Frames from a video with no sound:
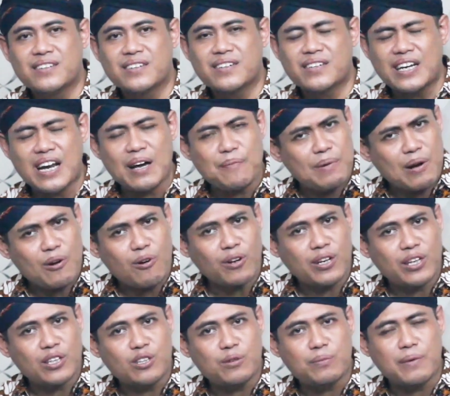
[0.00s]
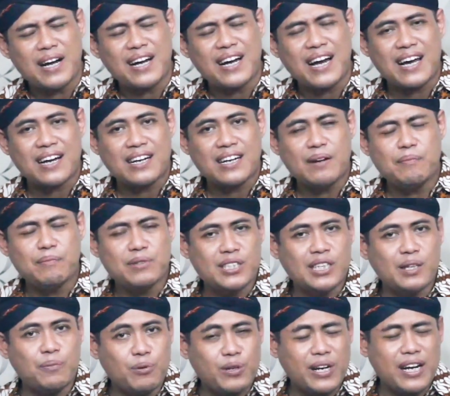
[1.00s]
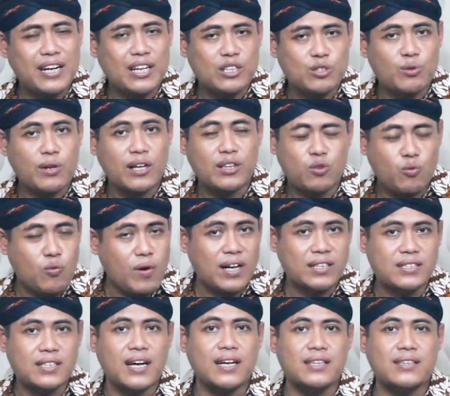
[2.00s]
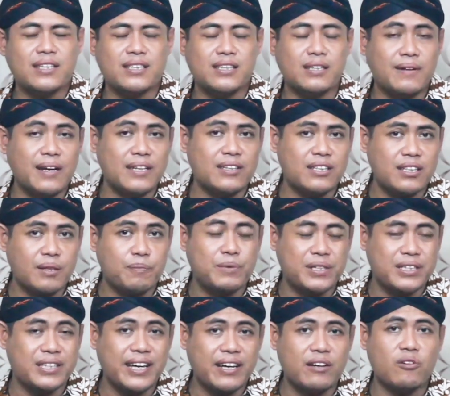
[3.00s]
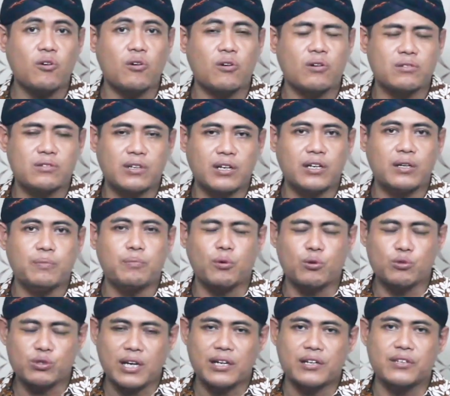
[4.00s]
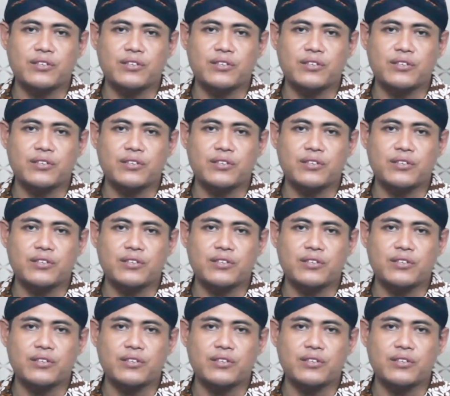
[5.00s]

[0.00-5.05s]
Kenapa kok gitu Pak? Karena meskipun ada surat kuasa, tetap kan tetap diteror. Dari perusahaan